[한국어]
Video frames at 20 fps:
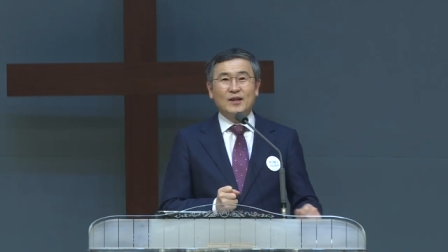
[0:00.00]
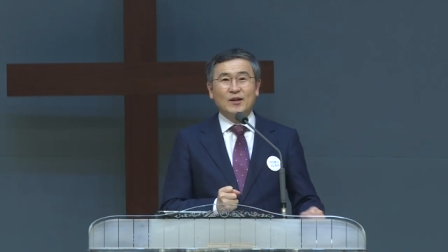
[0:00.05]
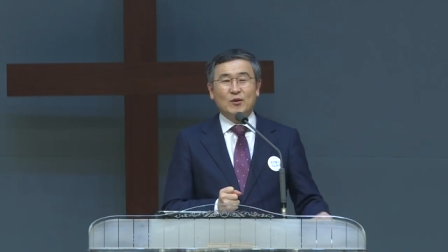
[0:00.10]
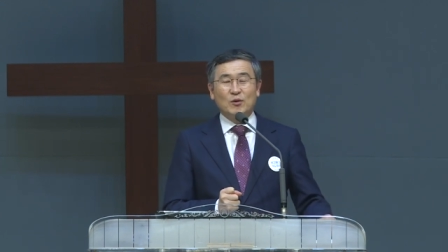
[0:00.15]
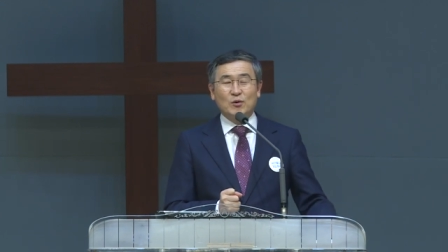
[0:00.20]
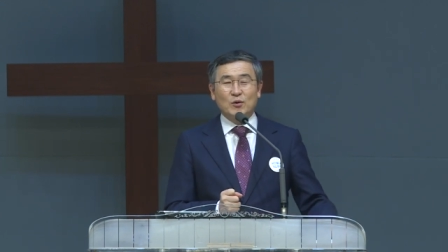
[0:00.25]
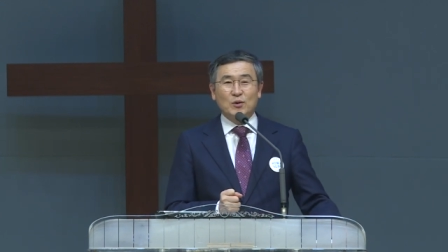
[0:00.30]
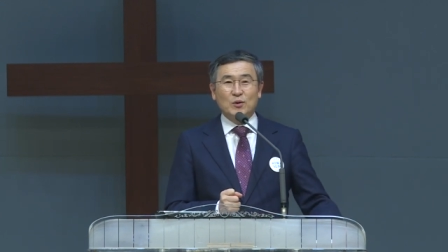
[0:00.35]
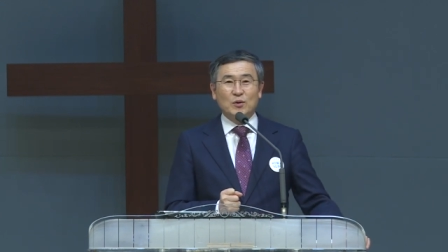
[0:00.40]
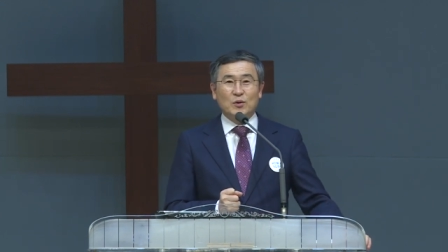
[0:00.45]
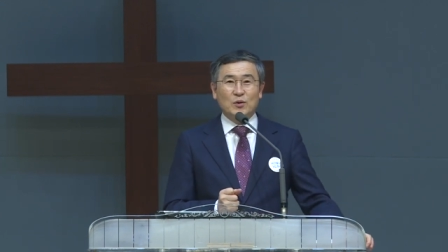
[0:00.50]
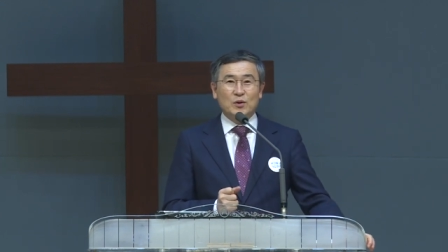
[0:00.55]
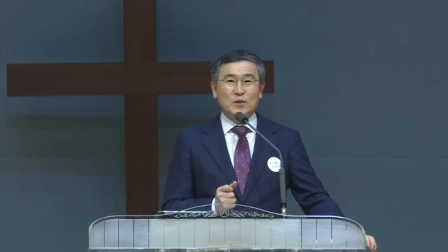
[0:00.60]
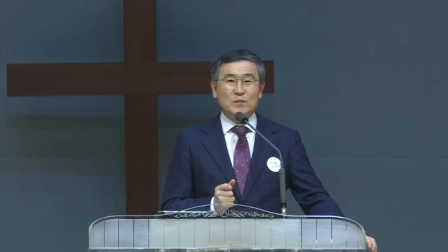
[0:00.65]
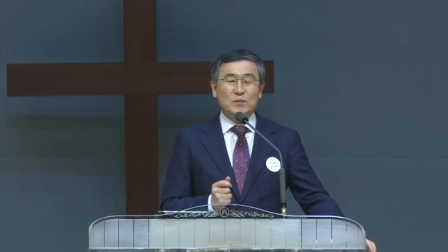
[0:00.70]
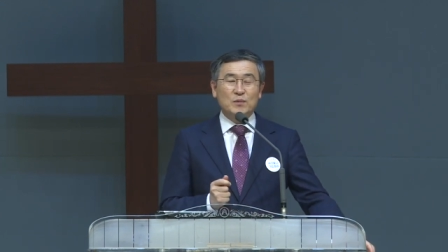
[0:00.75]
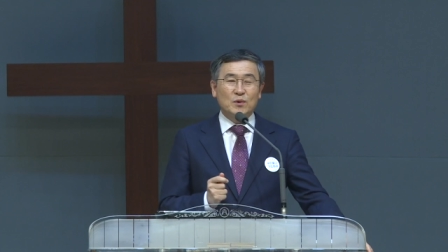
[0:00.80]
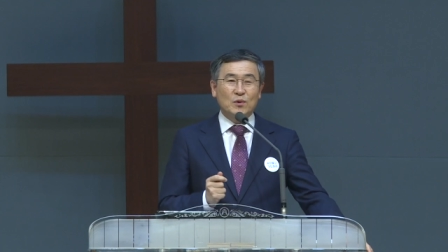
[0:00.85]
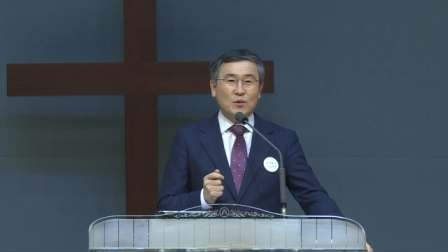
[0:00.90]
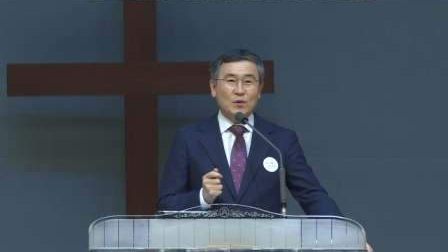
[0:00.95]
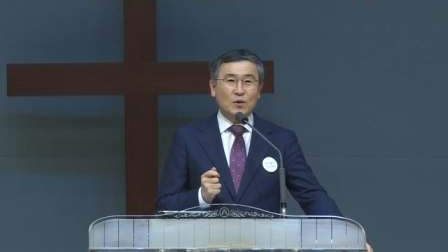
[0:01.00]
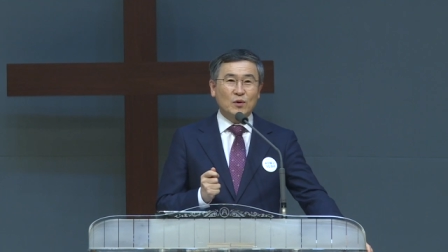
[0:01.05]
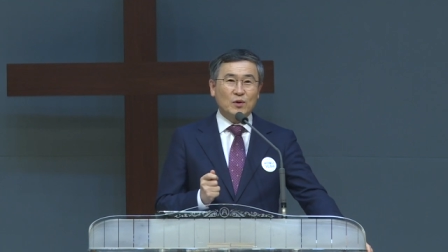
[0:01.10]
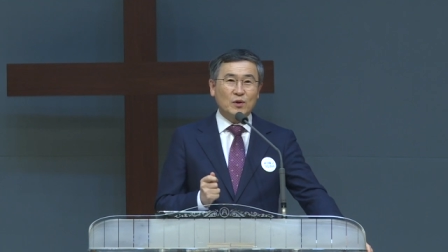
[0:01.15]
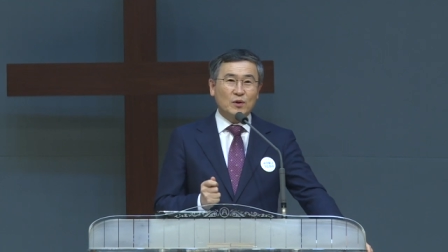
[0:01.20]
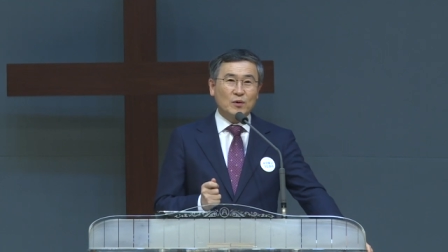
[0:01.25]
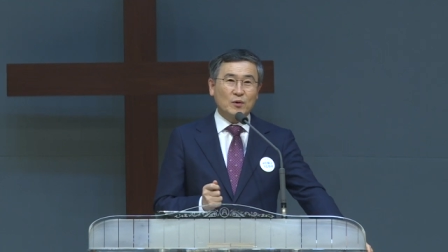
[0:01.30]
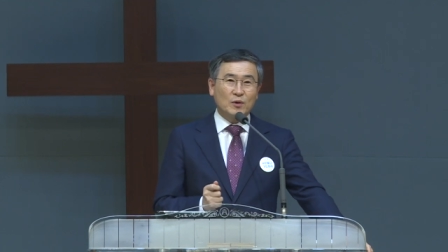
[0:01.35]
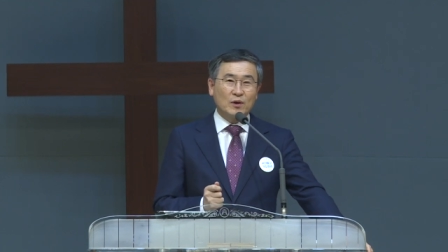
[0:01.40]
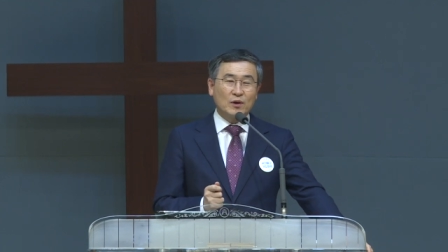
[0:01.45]
오늘도 힘들고
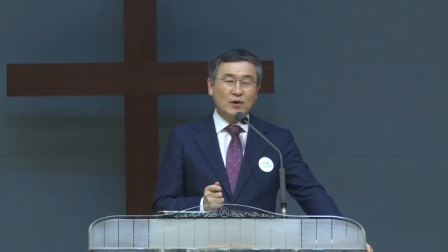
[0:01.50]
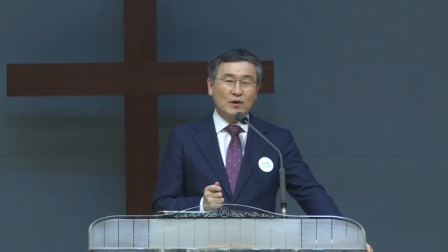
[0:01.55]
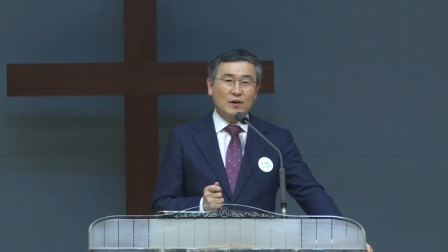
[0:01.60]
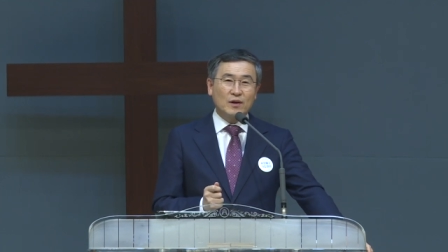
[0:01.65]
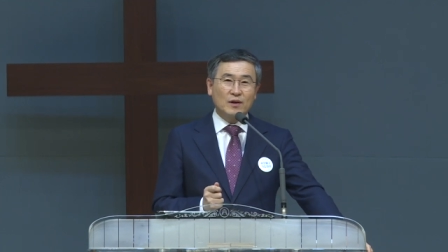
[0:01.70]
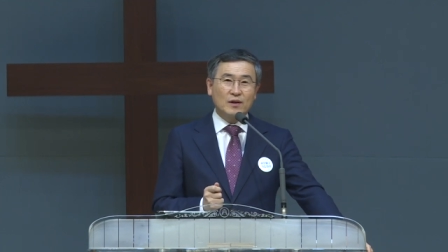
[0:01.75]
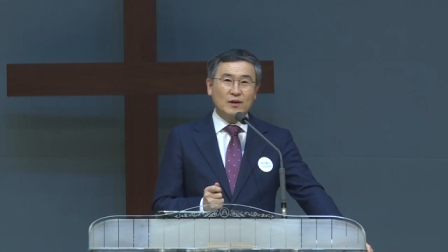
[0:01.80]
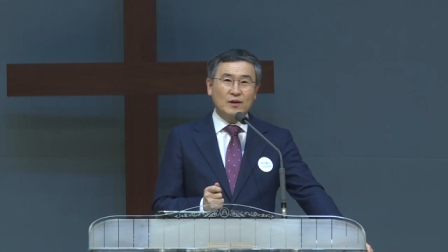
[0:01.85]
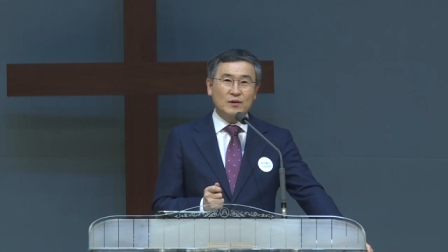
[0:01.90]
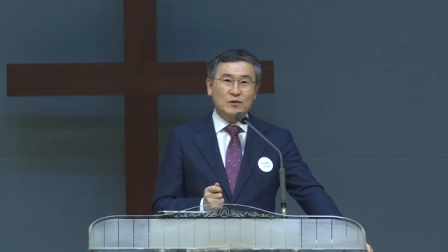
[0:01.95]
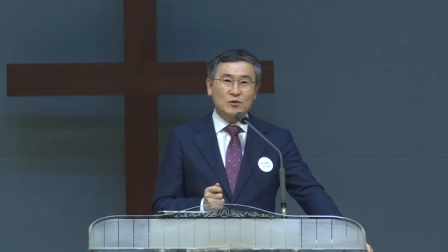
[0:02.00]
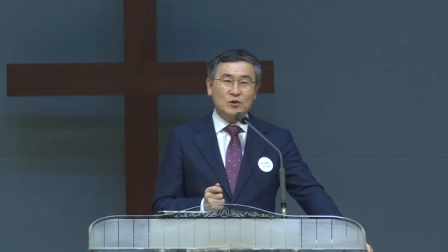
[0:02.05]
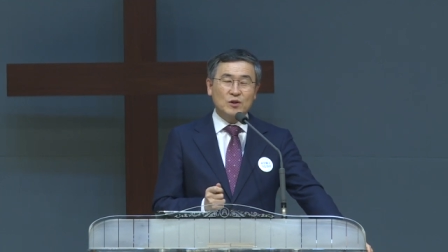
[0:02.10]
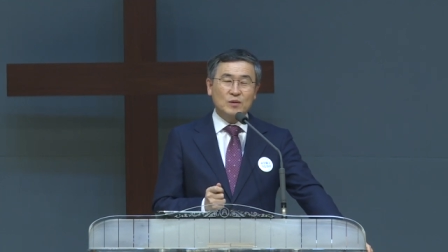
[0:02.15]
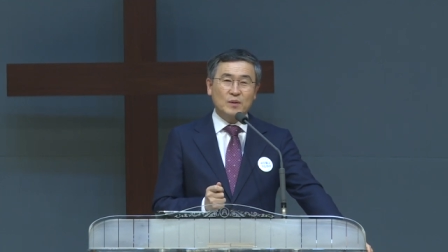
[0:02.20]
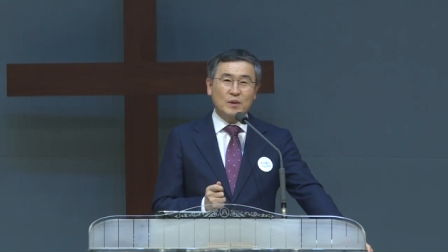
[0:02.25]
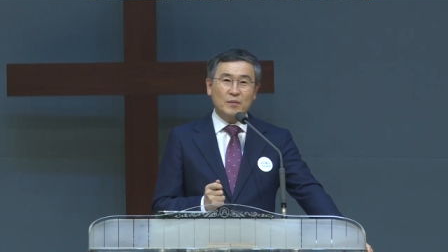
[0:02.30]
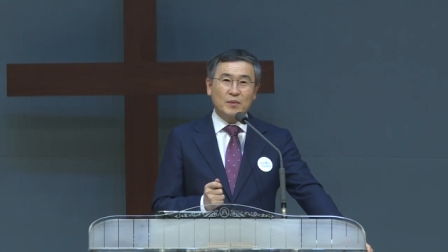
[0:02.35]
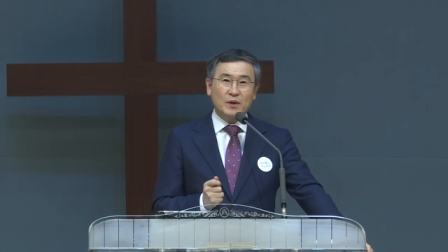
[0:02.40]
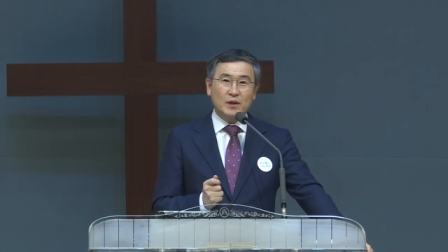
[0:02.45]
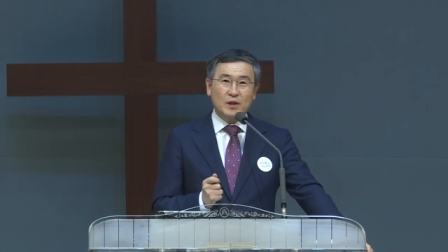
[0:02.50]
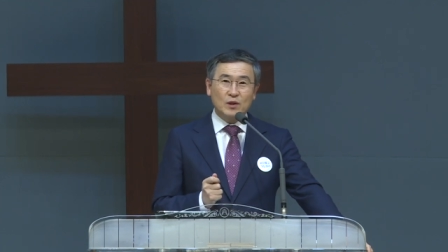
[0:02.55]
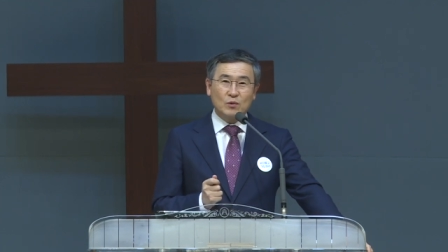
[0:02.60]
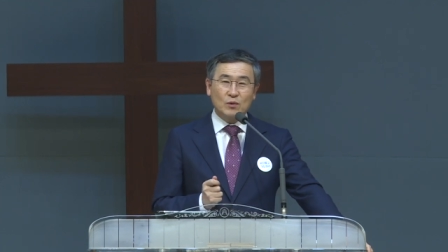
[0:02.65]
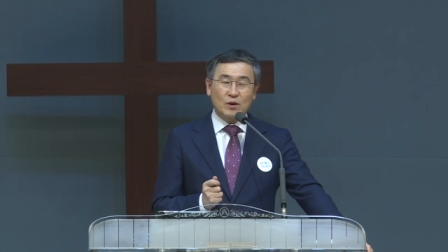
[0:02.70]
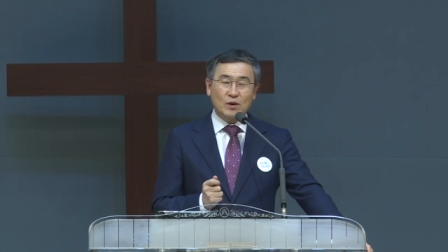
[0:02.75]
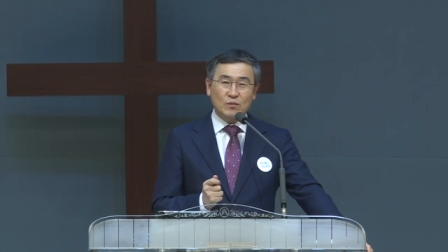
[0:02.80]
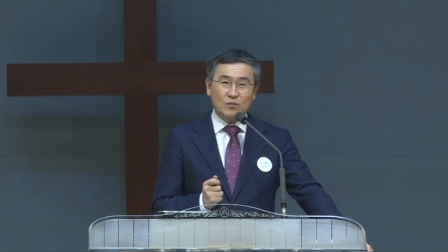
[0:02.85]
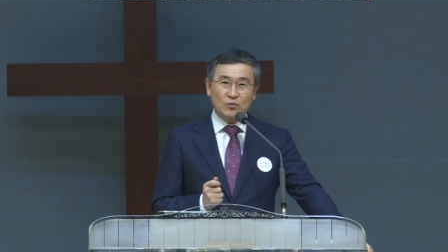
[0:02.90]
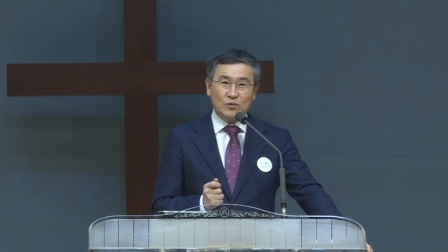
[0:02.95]
어려워 주님 앞에
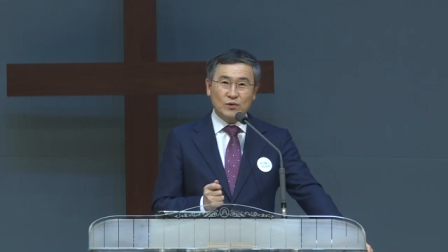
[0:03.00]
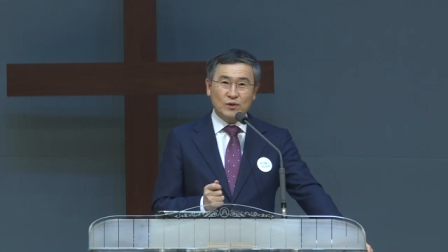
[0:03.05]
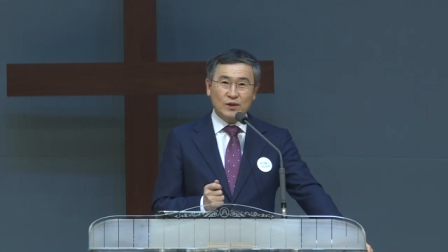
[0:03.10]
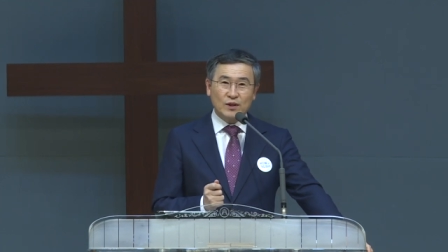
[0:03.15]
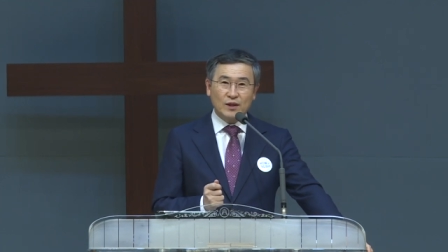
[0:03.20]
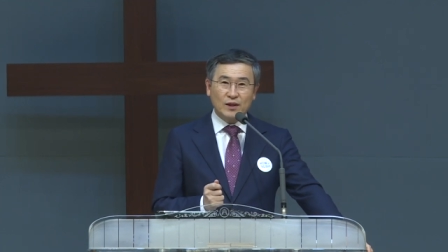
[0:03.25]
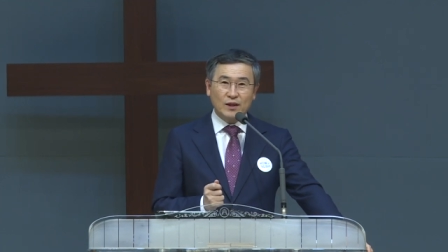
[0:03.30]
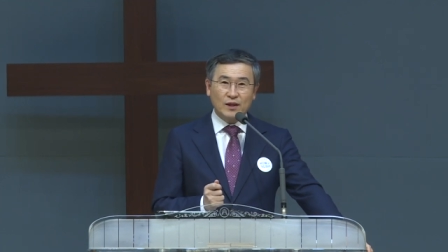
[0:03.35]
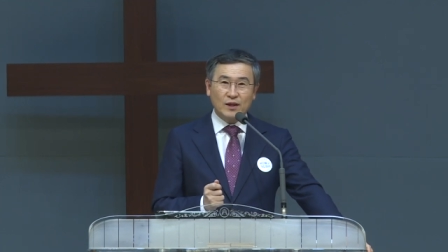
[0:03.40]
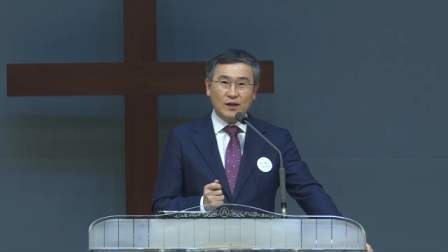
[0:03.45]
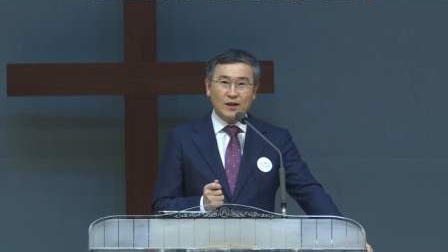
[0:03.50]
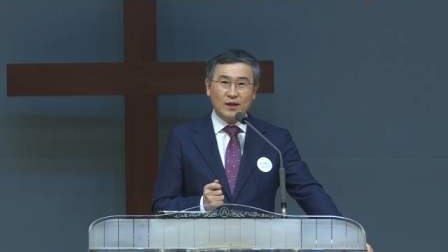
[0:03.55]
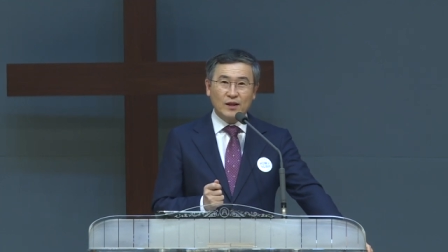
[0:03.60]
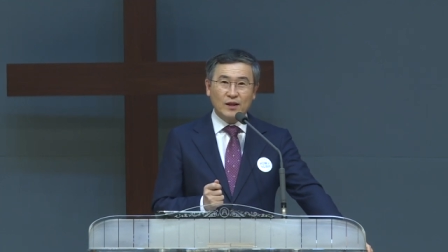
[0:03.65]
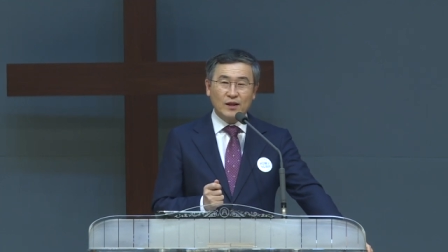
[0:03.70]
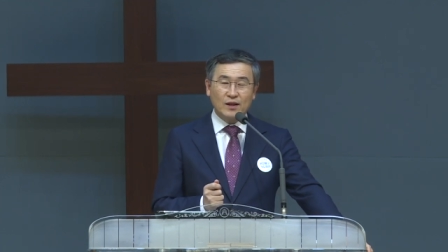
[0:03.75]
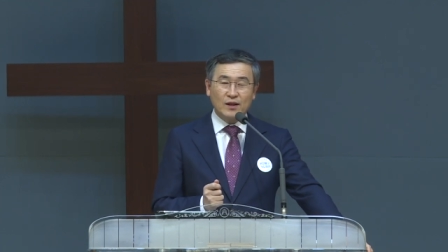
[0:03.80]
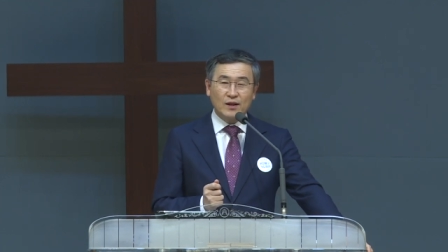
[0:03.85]
기도하는 분들에게